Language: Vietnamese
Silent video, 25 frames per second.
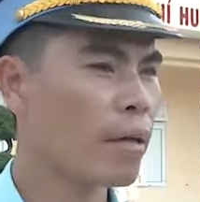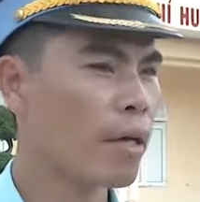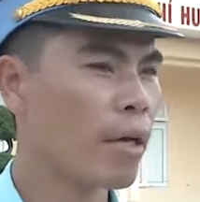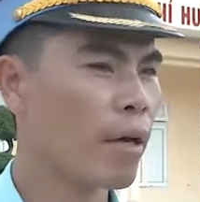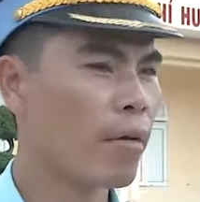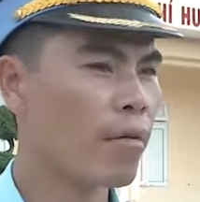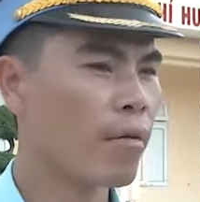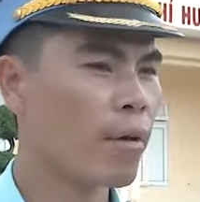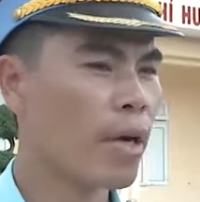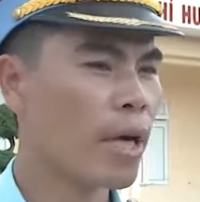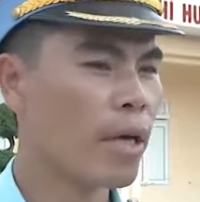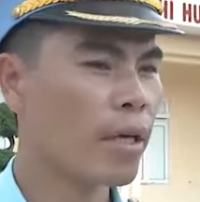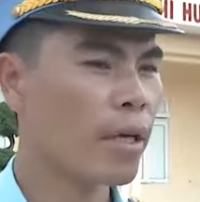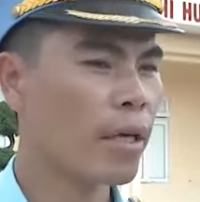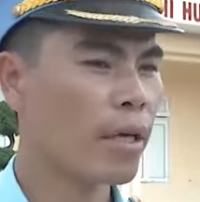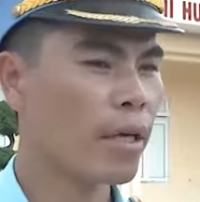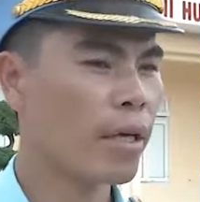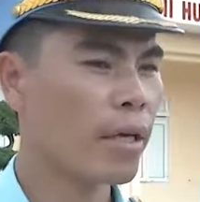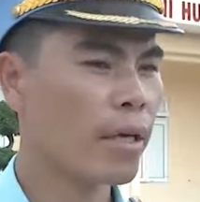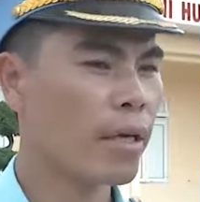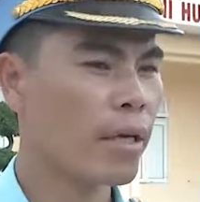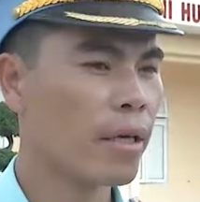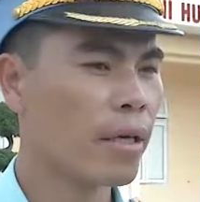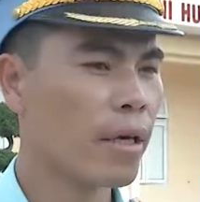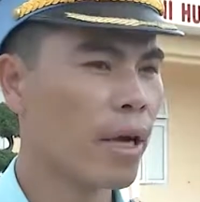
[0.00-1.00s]
theo các
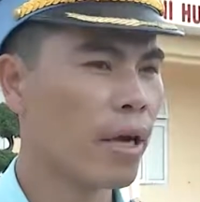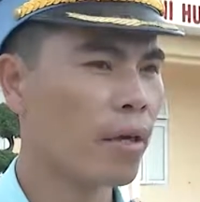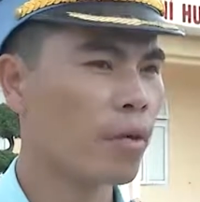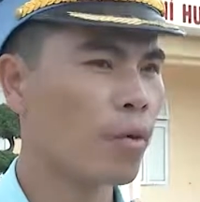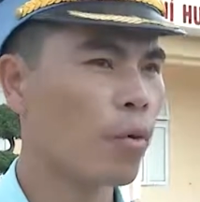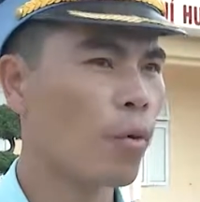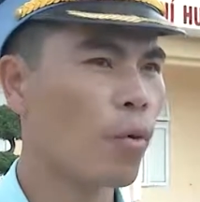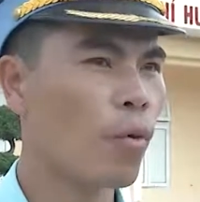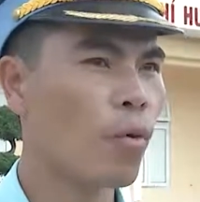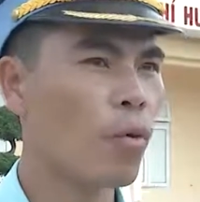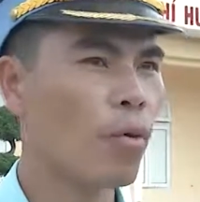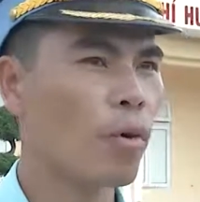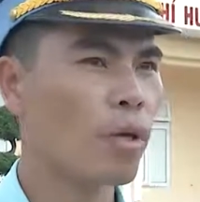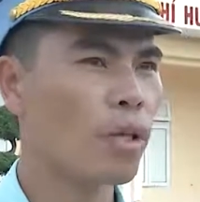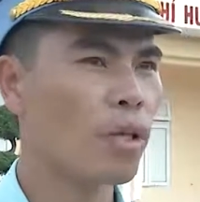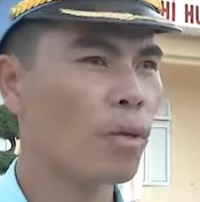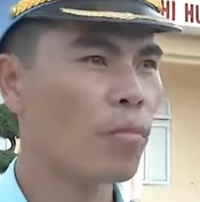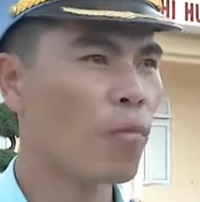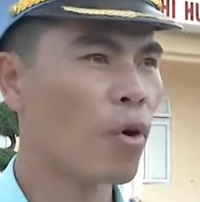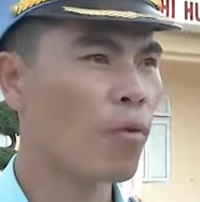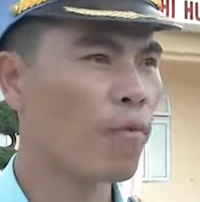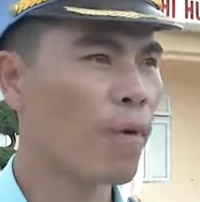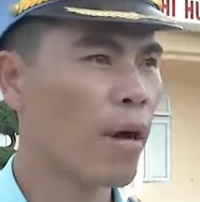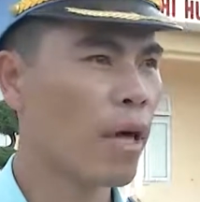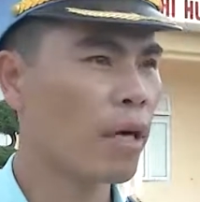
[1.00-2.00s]
cái à, đặc thù của
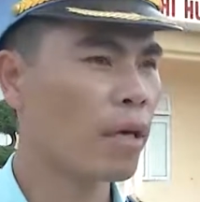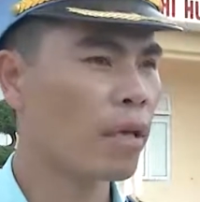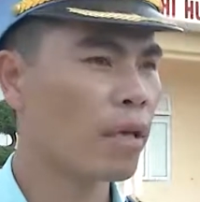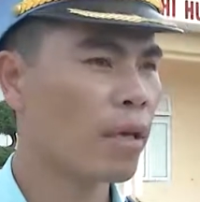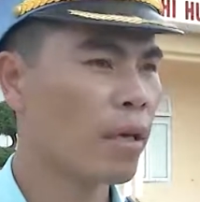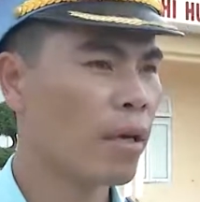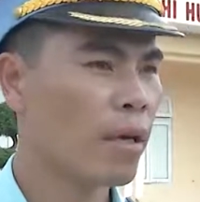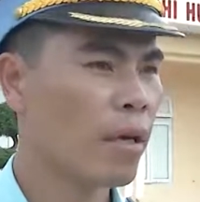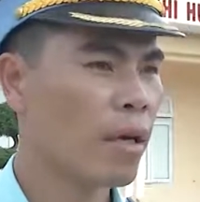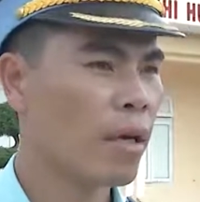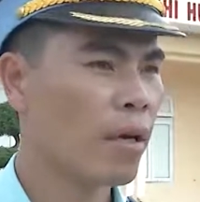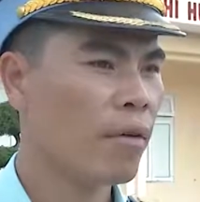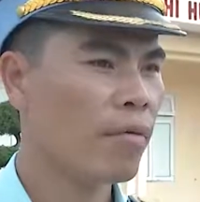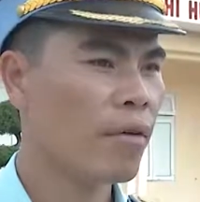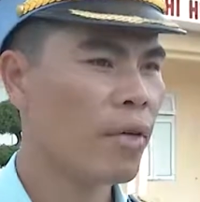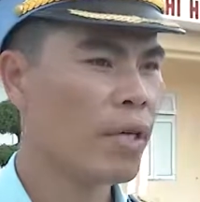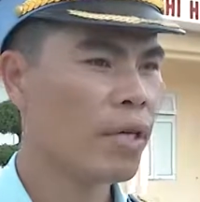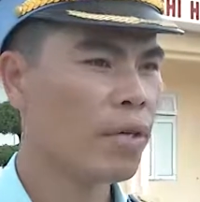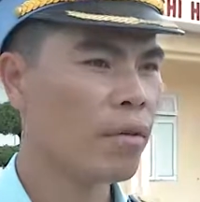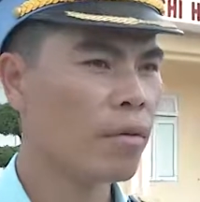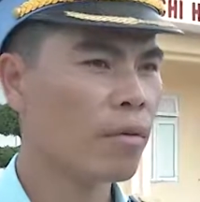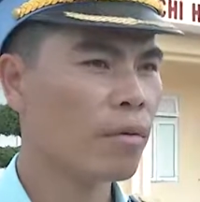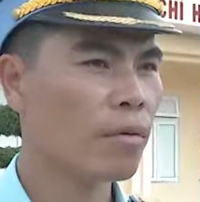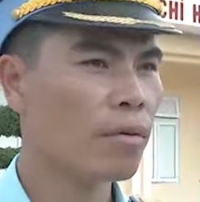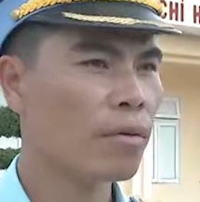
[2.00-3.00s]
từng bộ phận. Ví
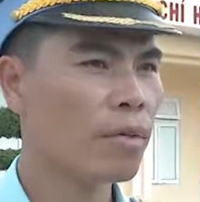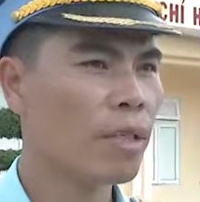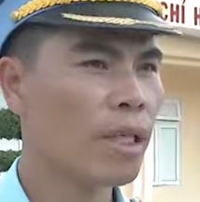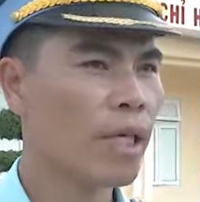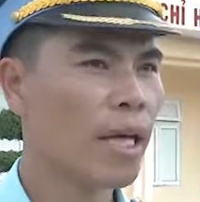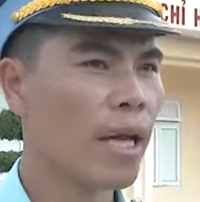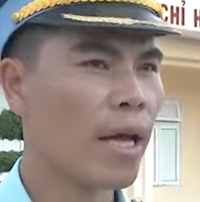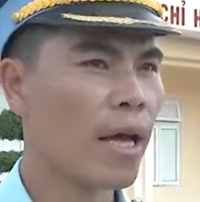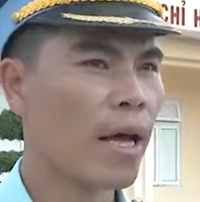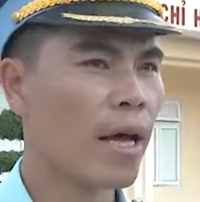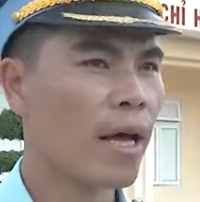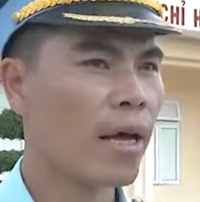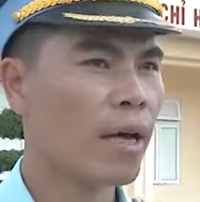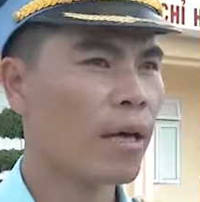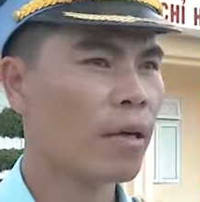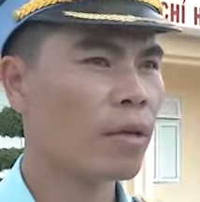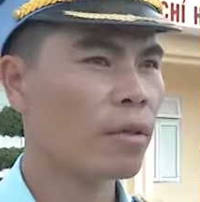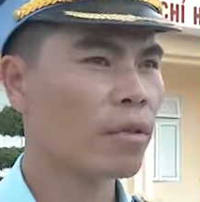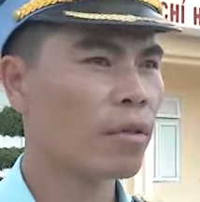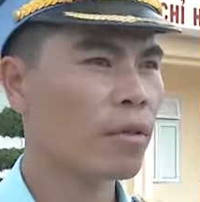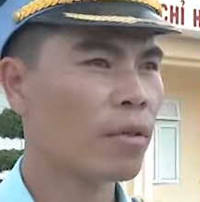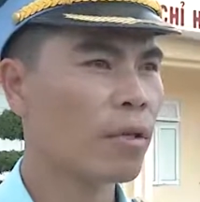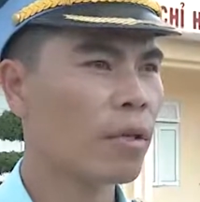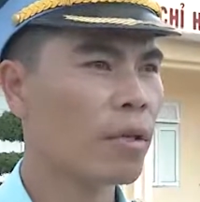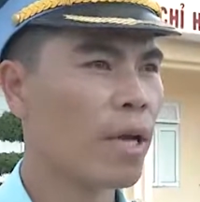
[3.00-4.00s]
dụ như là
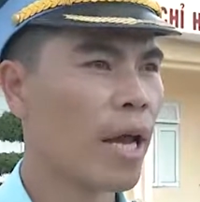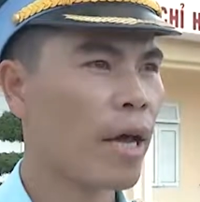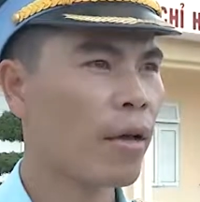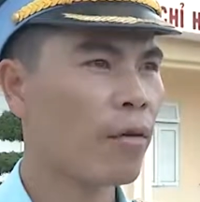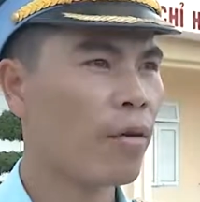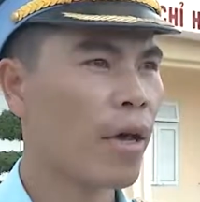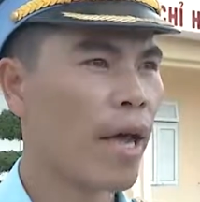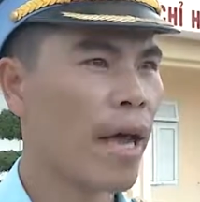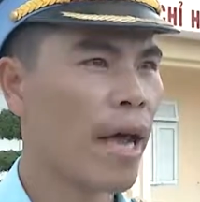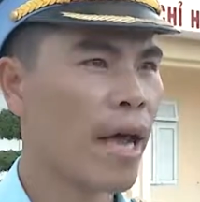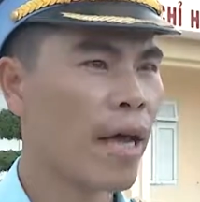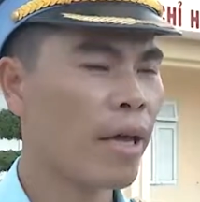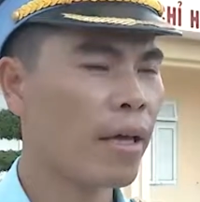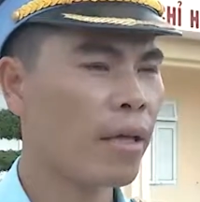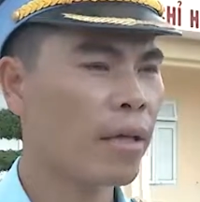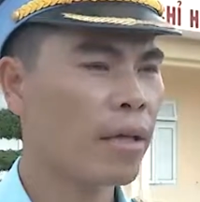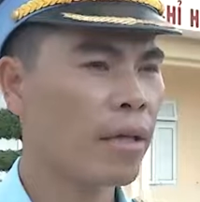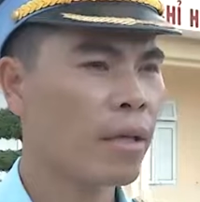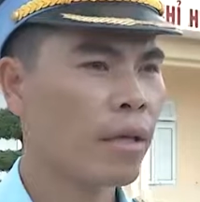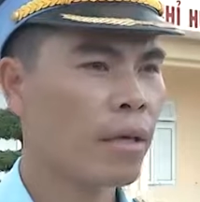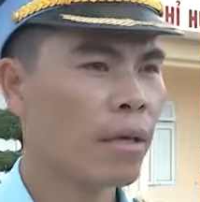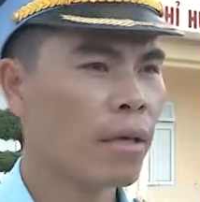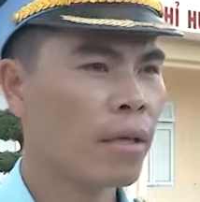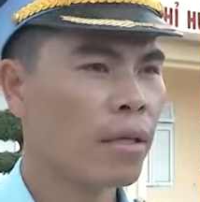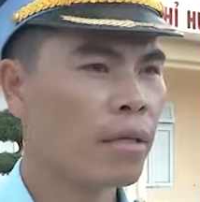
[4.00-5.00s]
cho đại đội 2
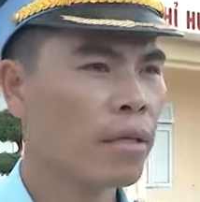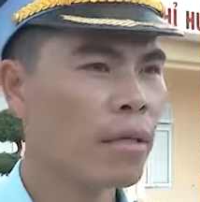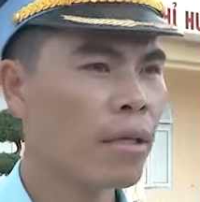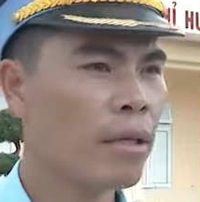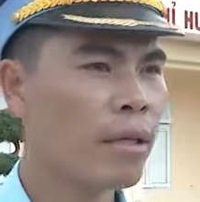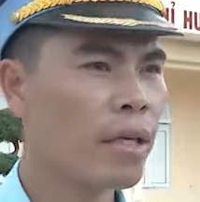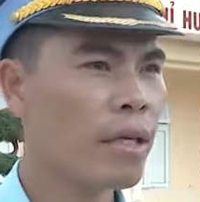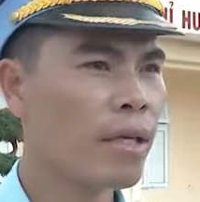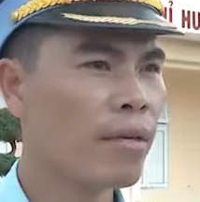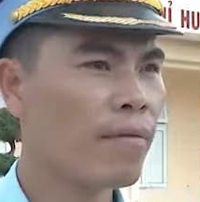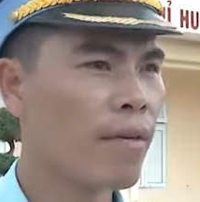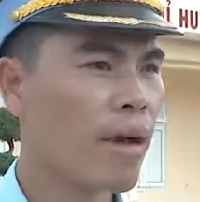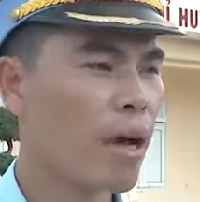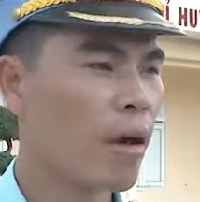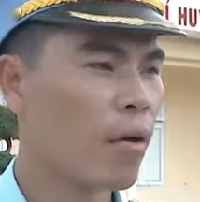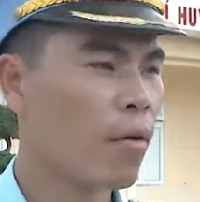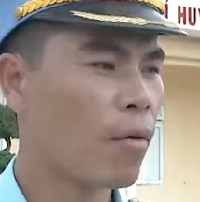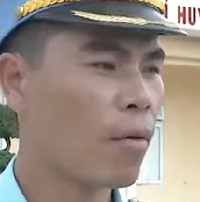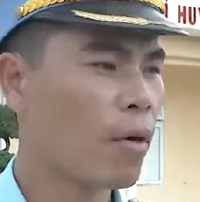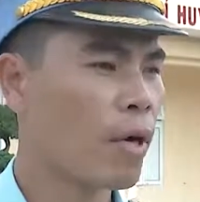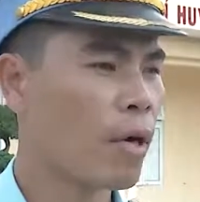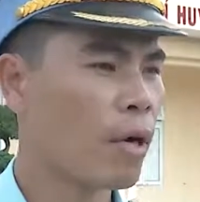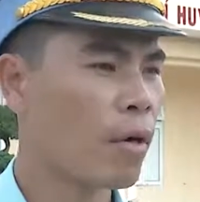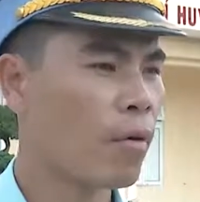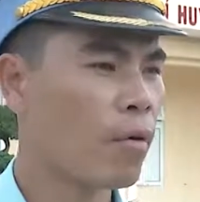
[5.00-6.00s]
trước khi
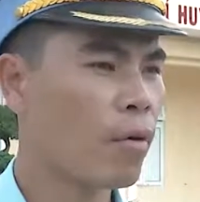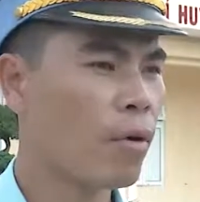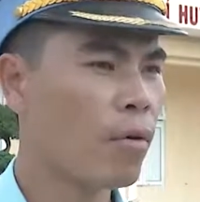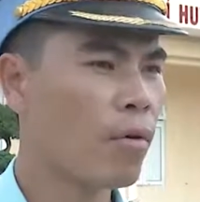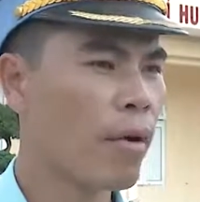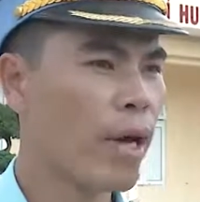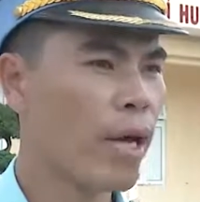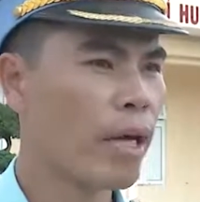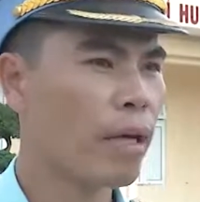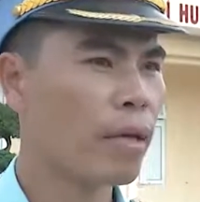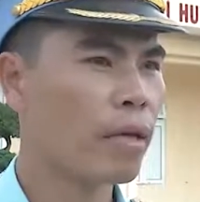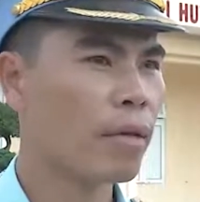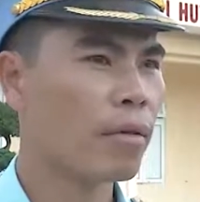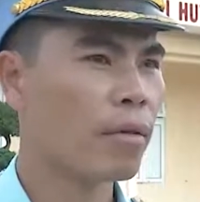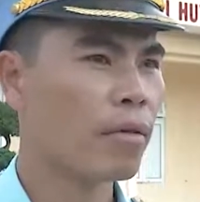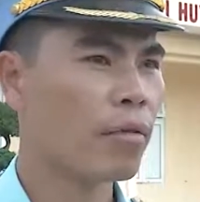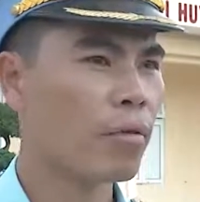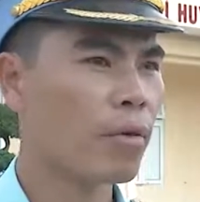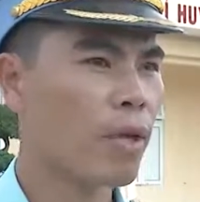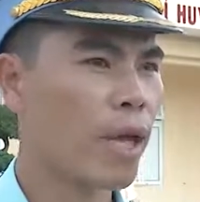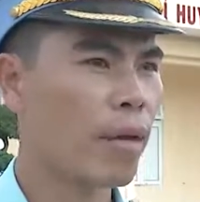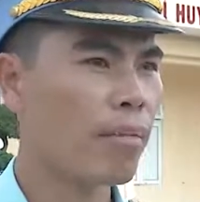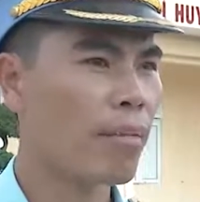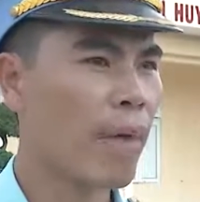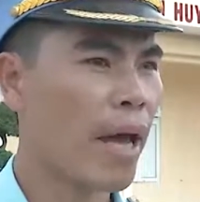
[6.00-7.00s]
vào ờ, huấn luyện
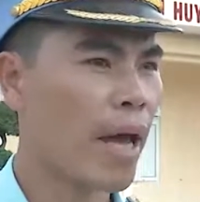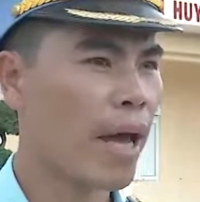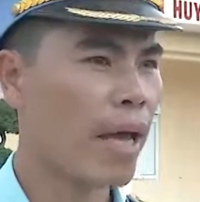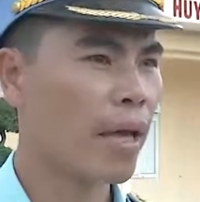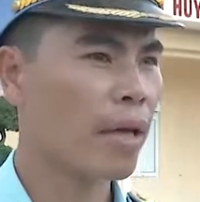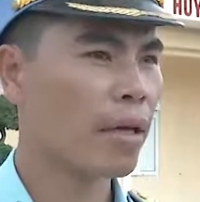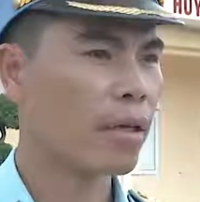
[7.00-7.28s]
thu đặt bệ